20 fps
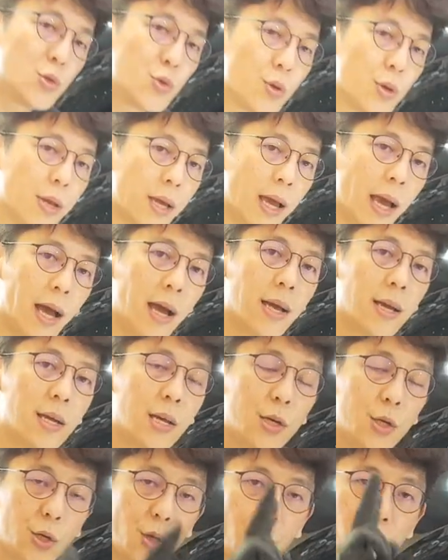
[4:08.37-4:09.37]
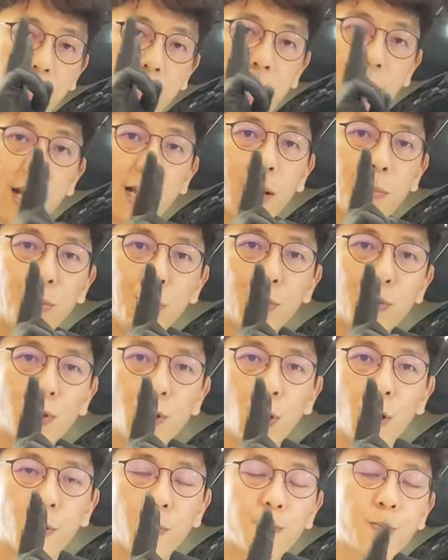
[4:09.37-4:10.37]
诀呀，有两个步
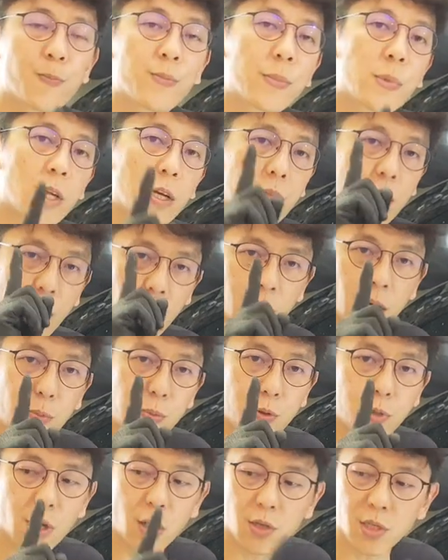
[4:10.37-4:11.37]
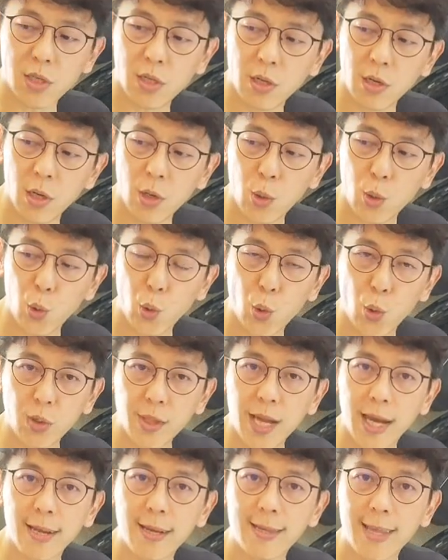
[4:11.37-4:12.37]
骤，第一个步骤是
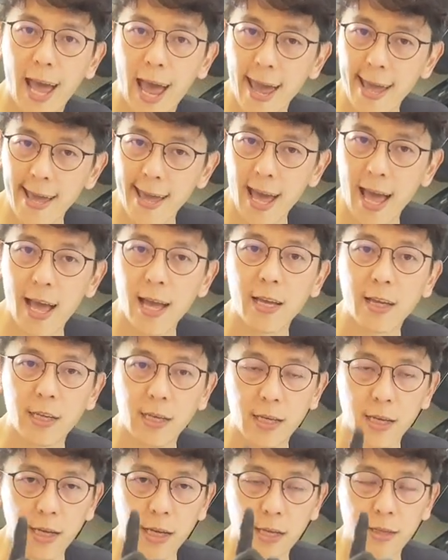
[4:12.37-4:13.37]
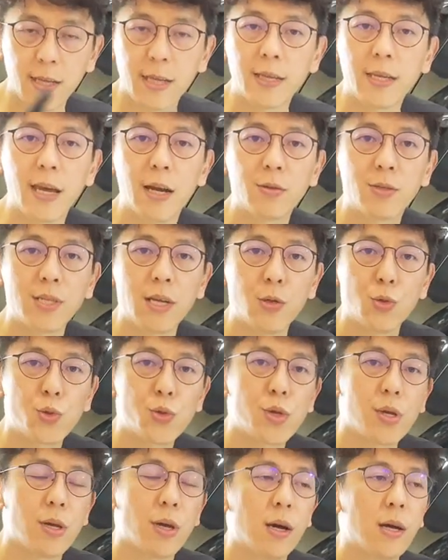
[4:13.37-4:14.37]
轮胎的胎压一定要正
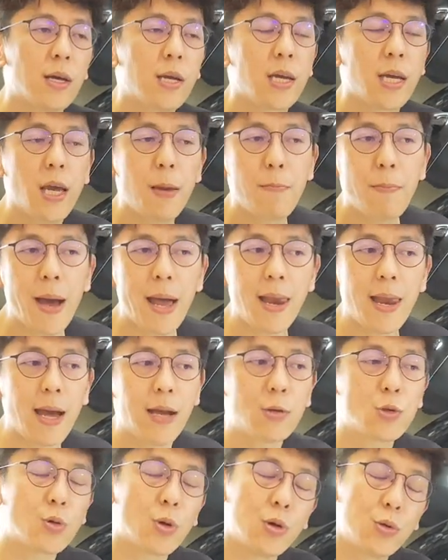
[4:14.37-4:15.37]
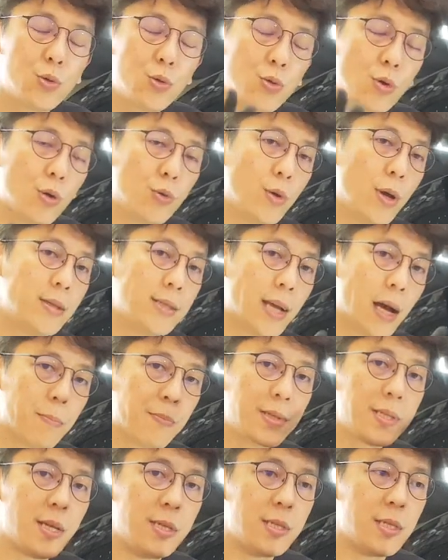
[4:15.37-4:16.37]
确哈。一般来说，如果原厂
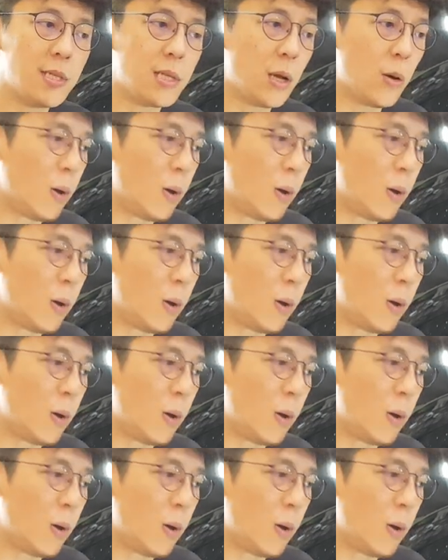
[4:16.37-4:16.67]
避震器的